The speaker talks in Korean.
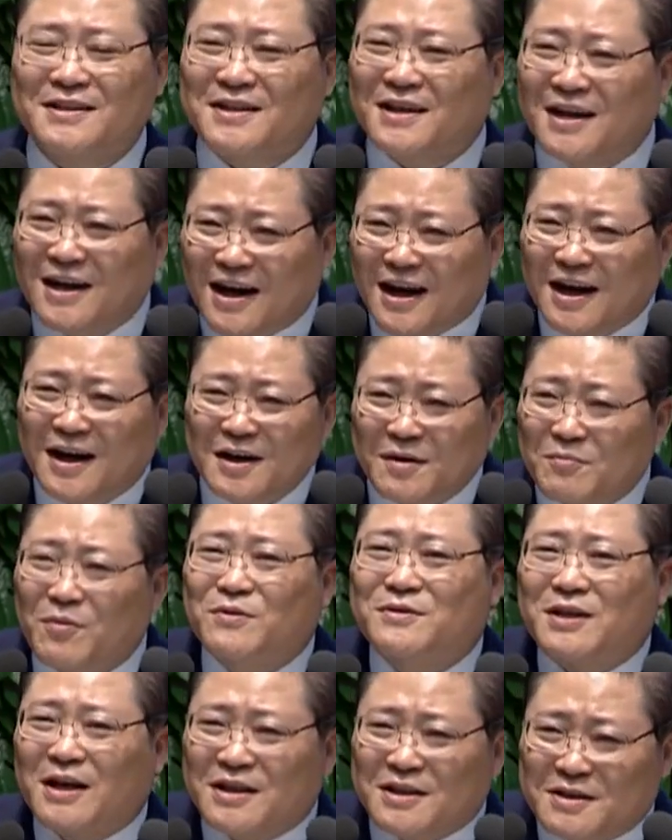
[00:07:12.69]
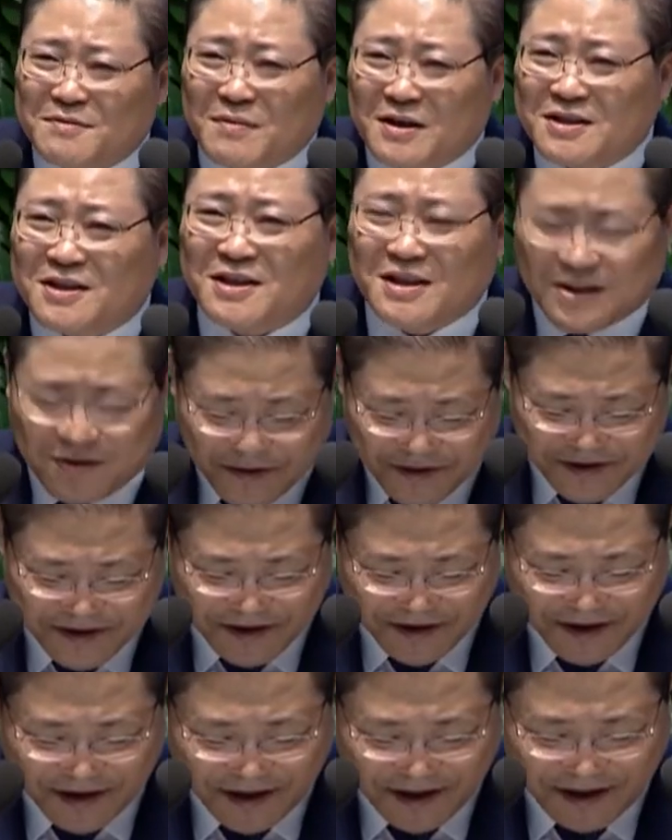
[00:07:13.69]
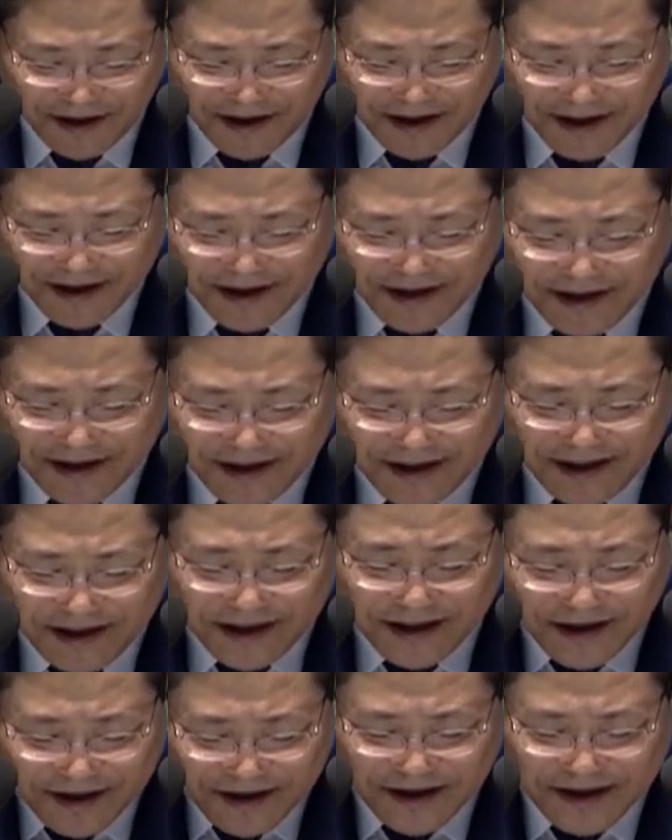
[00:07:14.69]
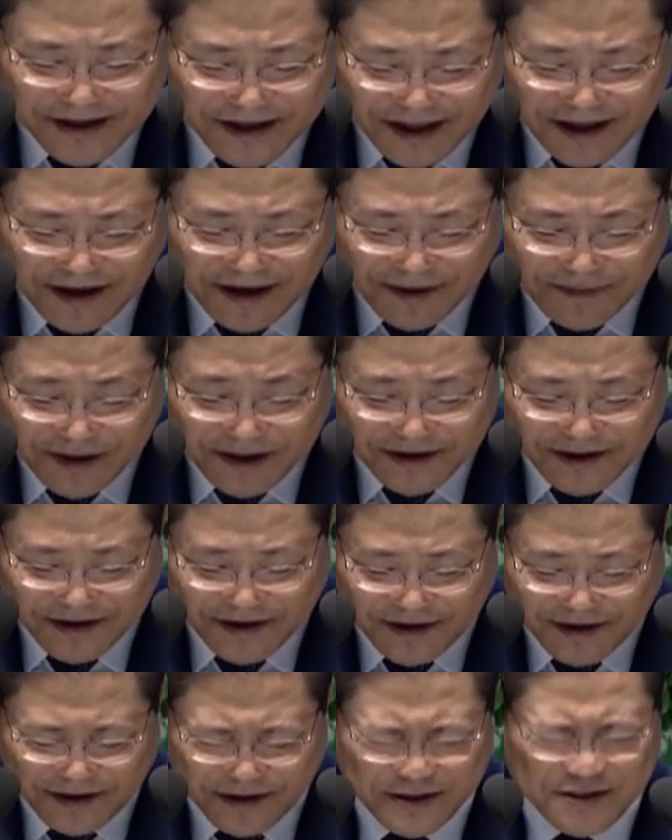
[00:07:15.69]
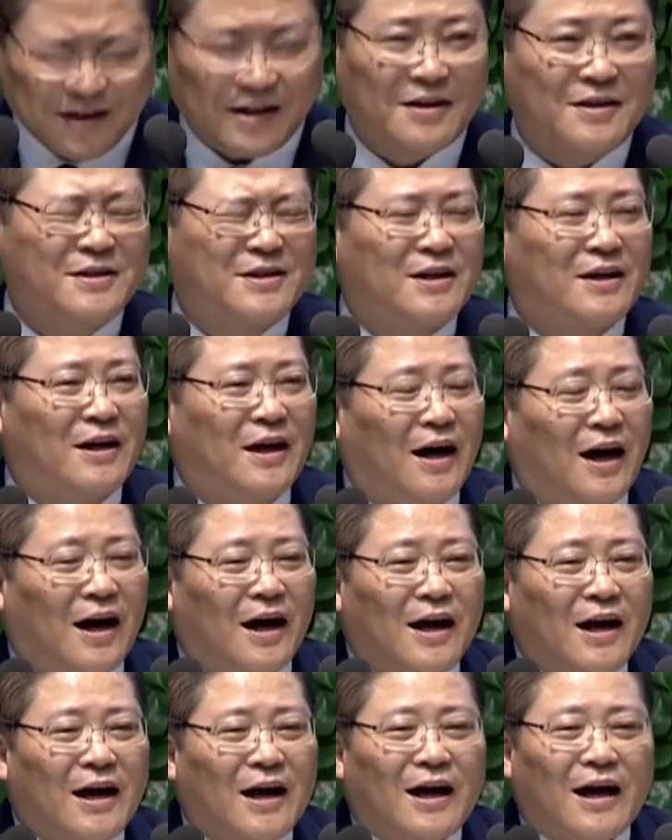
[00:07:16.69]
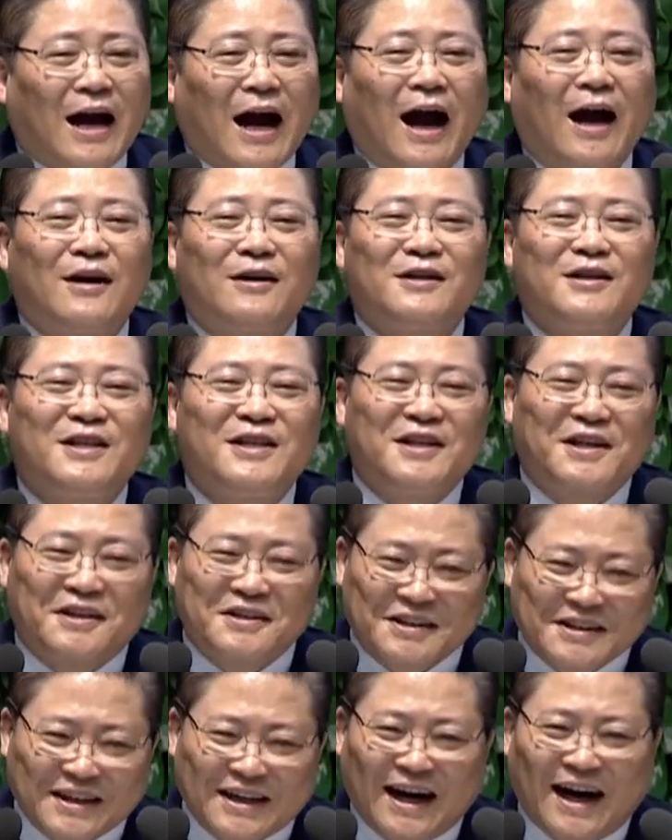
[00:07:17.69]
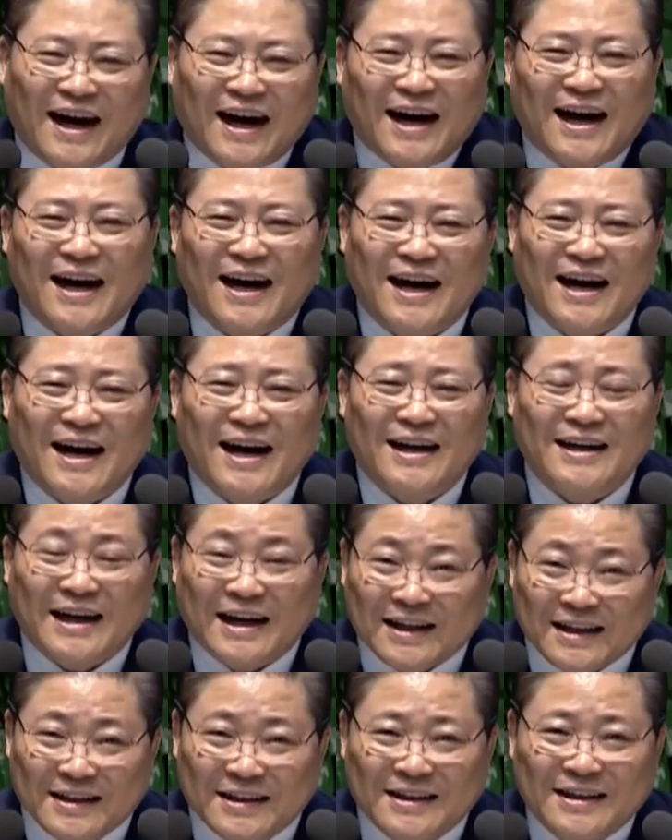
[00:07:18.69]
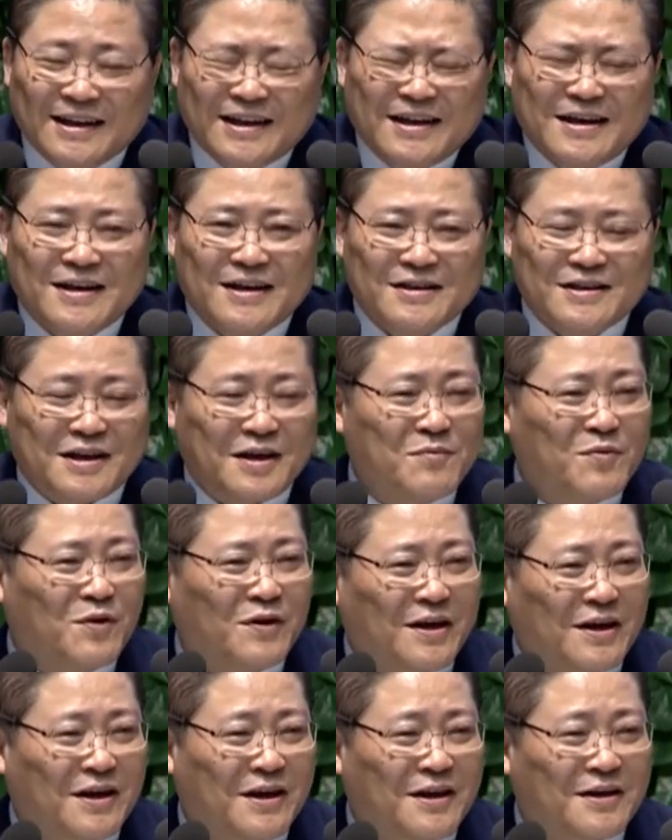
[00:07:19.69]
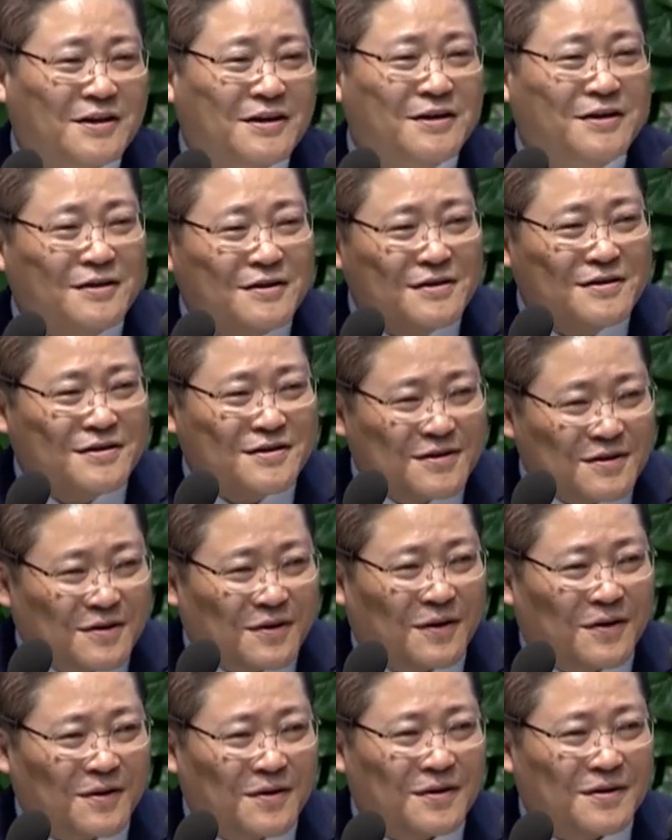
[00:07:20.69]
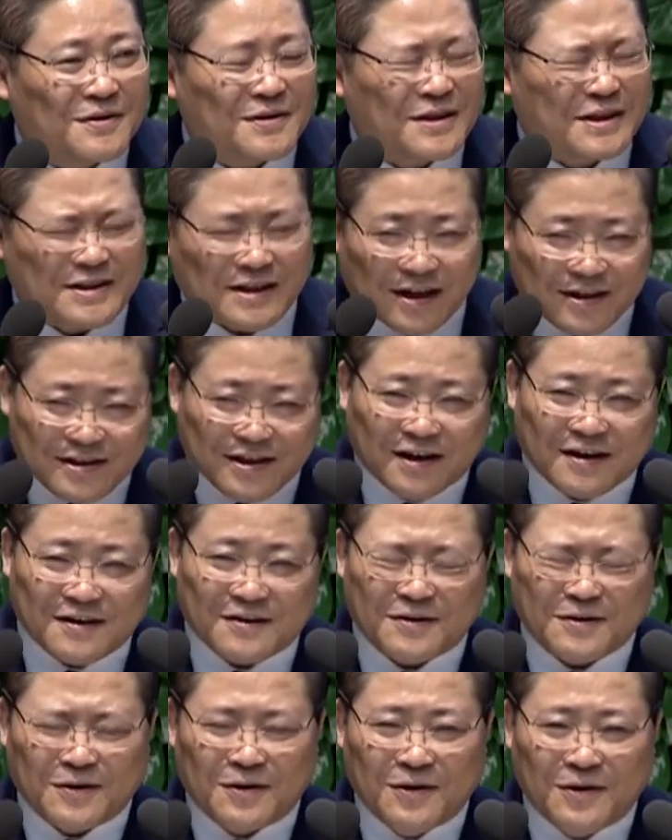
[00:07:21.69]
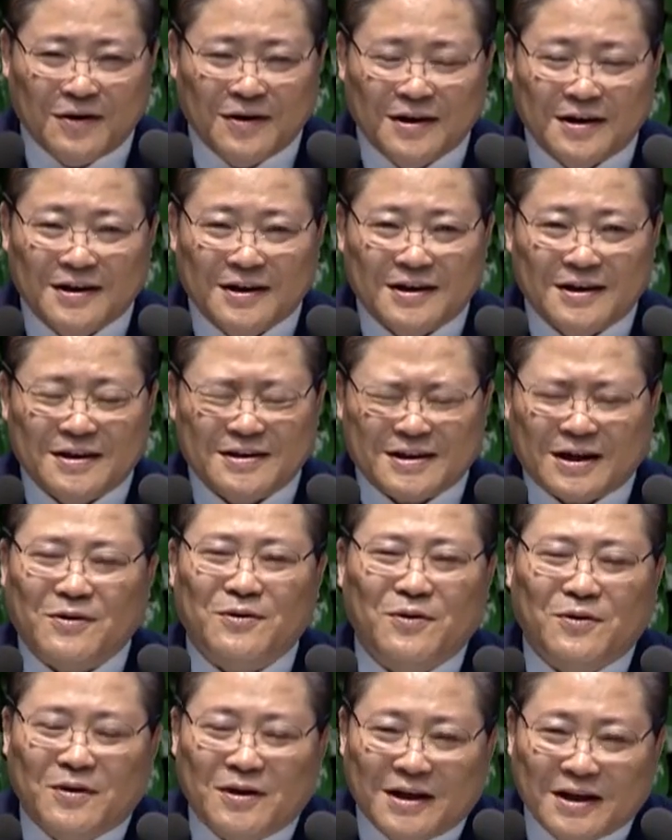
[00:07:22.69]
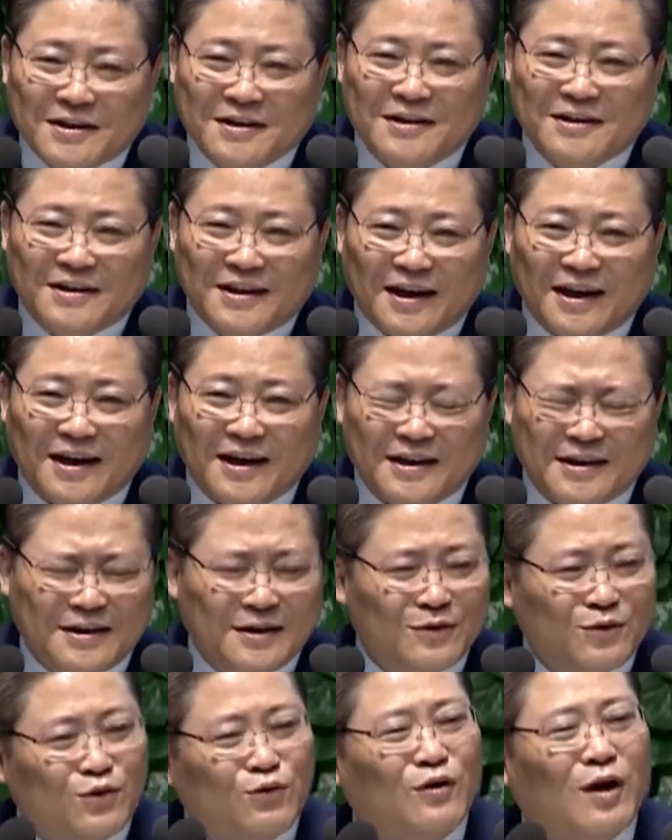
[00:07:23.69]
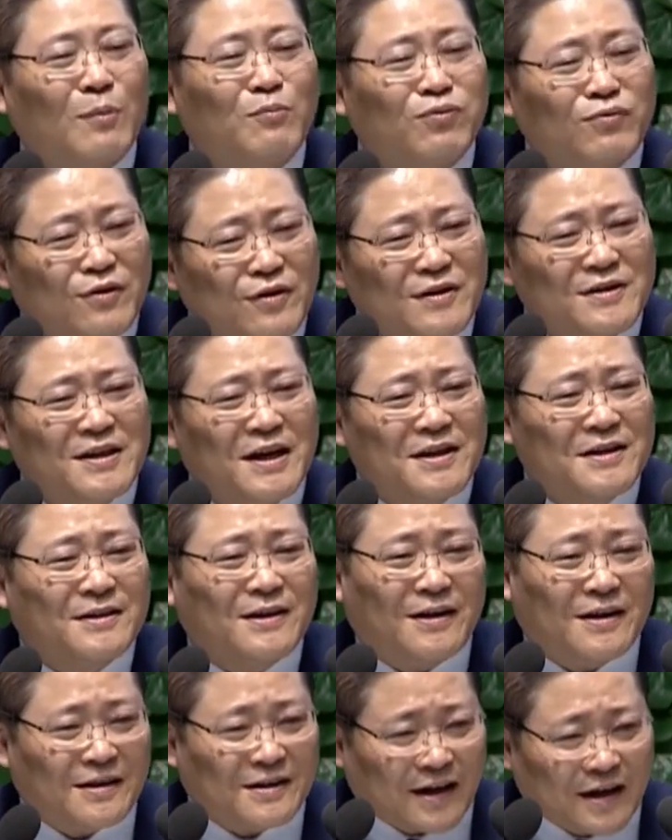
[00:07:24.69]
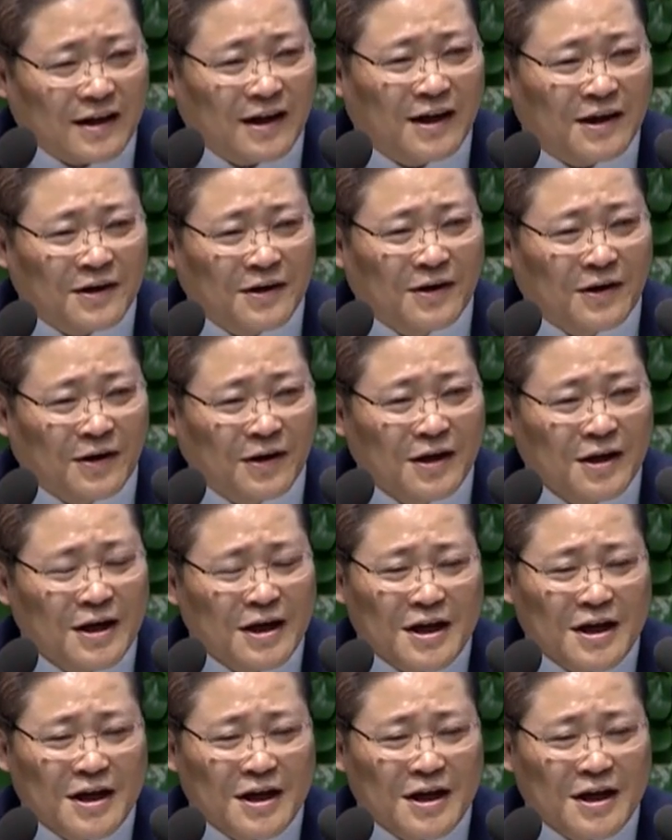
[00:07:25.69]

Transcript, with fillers: 제가 목사이지만 시인으로서 이런 걸 생각하면서 제가 언젠가 가을 연가라는 제목의 글을 쓰고 작사를 하고 작곡을 했는데 이거 누가 부르느냐에 따라 달라요.